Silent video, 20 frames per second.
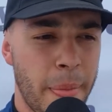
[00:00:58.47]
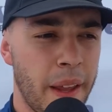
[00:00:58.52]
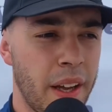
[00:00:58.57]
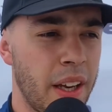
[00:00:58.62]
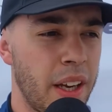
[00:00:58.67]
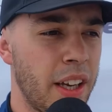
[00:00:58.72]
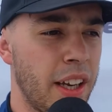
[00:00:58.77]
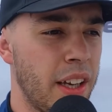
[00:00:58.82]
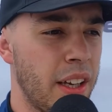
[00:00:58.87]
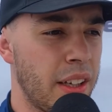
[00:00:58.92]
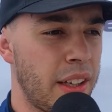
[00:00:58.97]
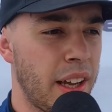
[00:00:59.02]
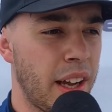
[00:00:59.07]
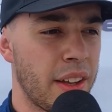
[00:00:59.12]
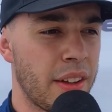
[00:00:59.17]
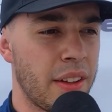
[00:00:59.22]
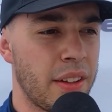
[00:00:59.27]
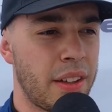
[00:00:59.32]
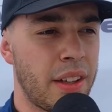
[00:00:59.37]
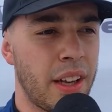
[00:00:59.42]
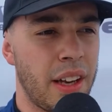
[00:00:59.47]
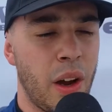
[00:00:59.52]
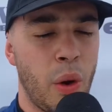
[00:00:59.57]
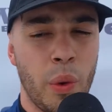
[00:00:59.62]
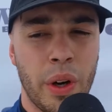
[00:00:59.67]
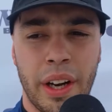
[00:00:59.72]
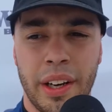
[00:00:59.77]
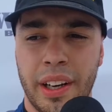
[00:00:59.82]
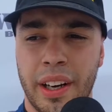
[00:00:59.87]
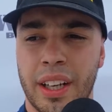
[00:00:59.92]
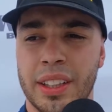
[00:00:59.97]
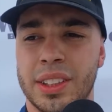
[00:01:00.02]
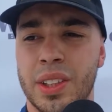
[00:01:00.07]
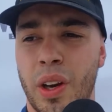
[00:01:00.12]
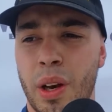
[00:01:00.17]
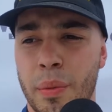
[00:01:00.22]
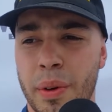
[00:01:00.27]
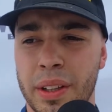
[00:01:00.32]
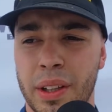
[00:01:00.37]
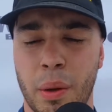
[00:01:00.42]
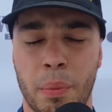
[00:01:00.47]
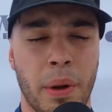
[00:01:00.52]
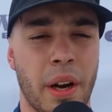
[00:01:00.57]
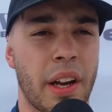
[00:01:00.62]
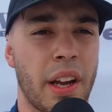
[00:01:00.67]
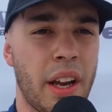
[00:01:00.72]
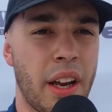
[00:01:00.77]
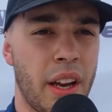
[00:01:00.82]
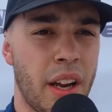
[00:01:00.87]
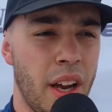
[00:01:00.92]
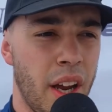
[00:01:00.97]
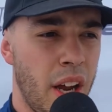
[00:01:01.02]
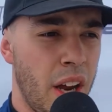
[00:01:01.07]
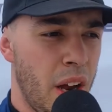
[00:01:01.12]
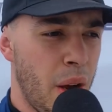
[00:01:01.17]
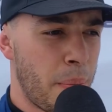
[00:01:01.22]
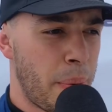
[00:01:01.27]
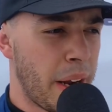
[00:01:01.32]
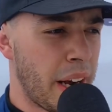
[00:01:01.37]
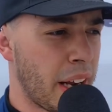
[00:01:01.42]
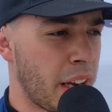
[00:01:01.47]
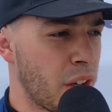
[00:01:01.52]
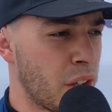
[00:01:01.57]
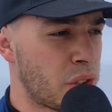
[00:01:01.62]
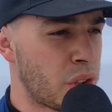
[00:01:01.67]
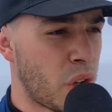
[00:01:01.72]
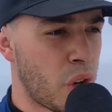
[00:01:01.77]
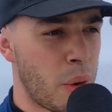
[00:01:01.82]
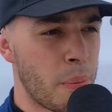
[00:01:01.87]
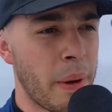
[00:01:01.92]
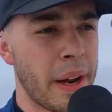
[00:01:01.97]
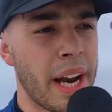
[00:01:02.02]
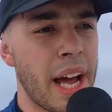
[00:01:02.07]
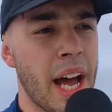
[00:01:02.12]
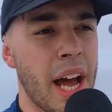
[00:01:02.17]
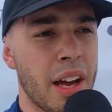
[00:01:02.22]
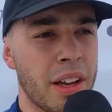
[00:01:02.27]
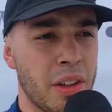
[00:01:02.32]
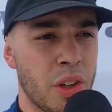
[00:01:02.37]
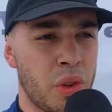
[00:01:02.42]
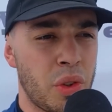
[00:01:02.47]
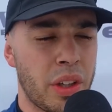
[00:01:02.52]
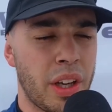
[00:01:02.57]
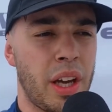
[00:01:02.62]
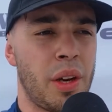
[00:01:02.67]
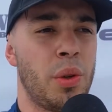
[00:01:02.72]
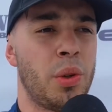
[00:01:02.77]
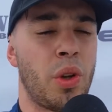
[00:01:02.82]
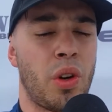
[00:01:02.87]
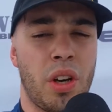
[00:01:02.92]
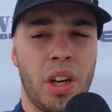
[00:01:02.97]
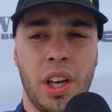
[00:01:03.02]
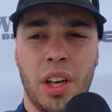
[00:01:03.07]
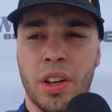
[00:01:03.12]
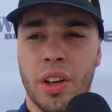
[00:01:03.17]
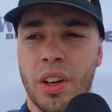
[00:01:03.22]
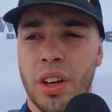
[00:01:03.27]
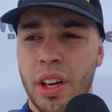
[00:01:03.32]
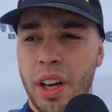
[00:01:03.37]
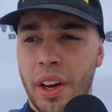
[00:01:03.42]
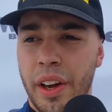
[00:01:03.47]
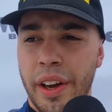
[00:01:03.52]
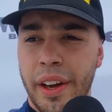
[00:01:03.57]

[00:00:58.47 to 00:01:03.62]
eh, que, que laburan incansablemente para que, para que no se rompa nada, que no se caiga un tornillo,